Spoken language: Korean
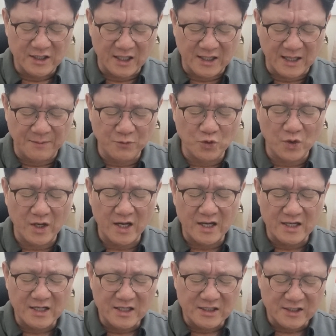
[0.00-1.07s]
예담교회,
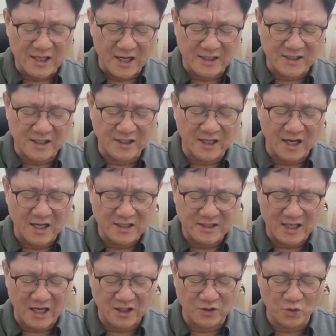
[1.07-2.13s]
제가센터,
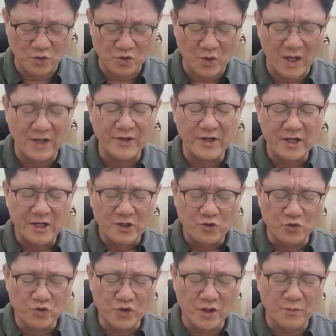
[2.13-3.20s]
작은 도서관,
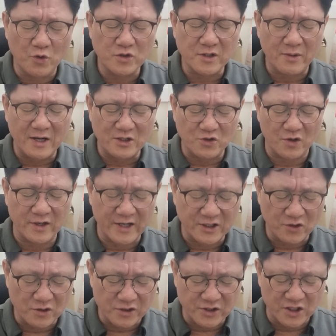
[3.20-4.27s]
윤슬 목사와 저희
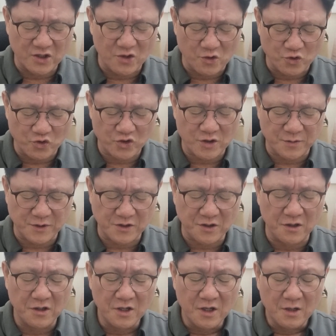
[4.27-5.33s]
가정을 지켜
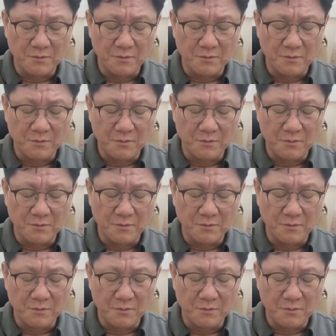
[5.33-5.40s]
주시옵소서.